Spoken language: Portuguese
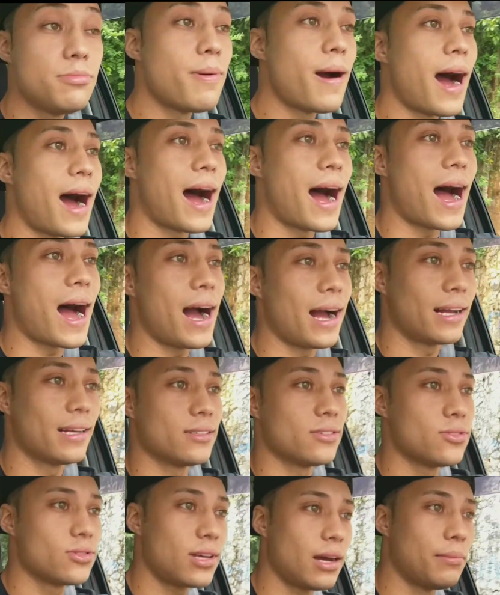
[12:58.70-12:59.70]
de
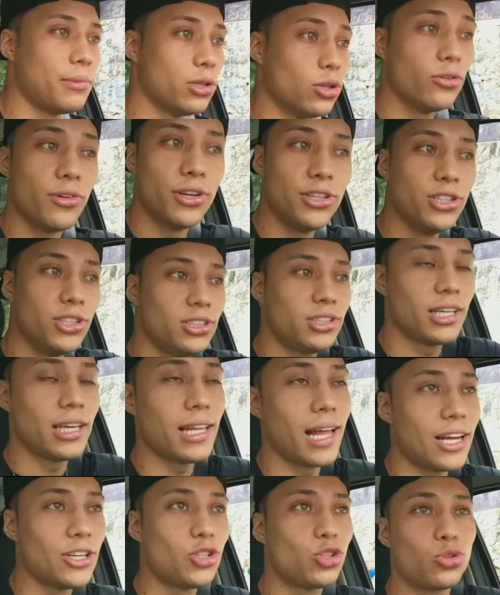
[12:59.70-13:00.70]
barracas. Os camelô vêm, sei
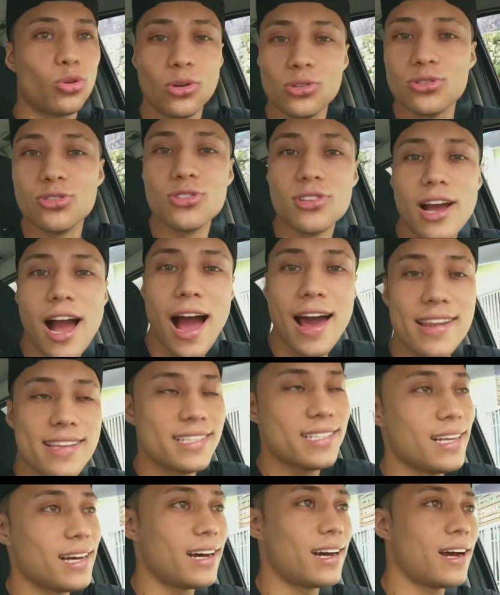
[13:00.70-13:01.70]
lá, de todos os
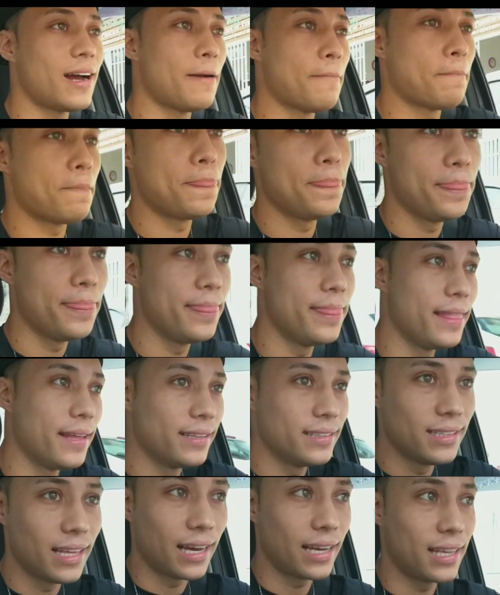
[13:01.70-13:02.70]
lugares da,
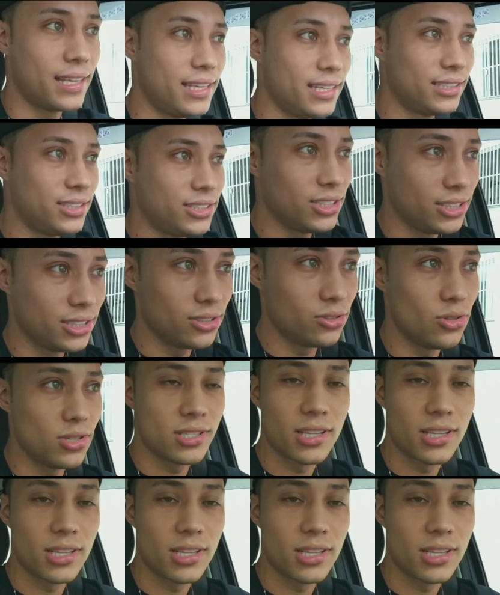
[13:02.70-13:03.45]
daqui de, do